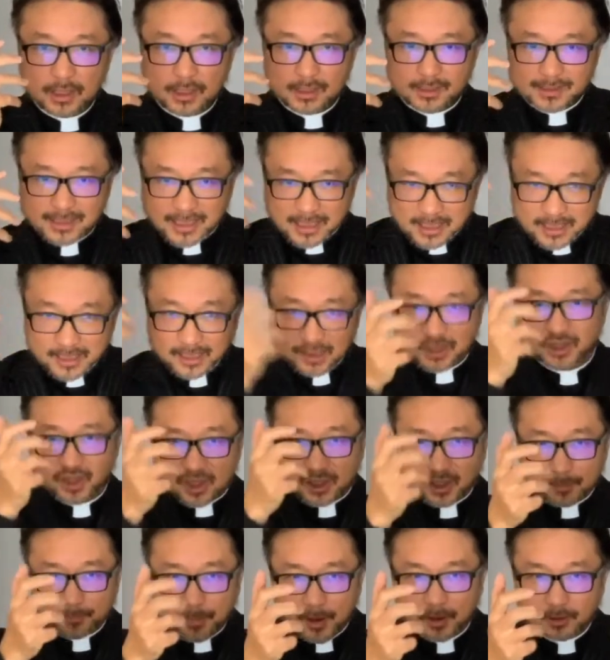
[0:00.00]
在灵界
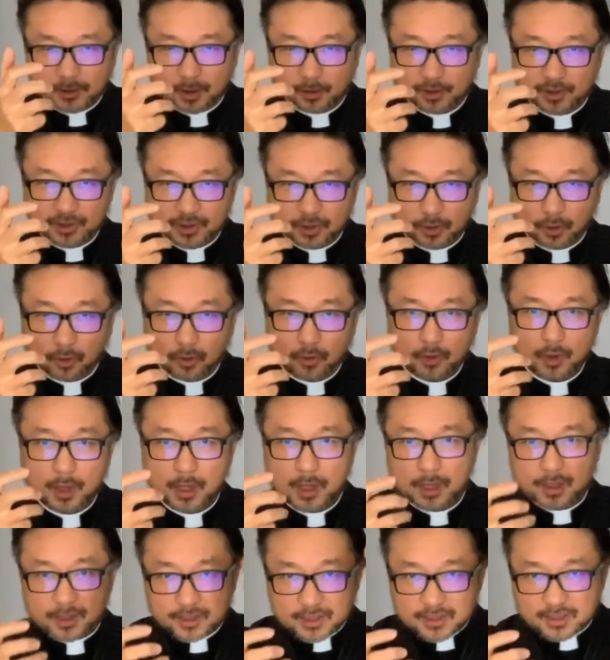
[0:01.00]
里碰到的时候，
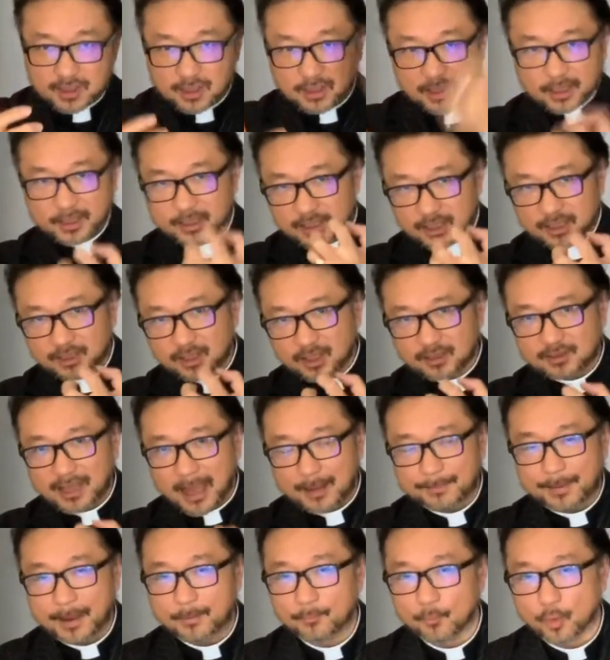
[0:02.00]
圣灵一定
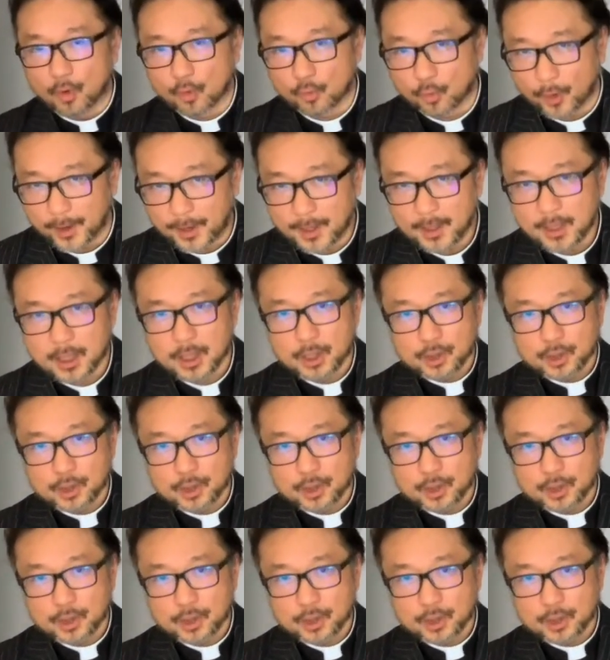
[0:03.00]
打败魔鬼。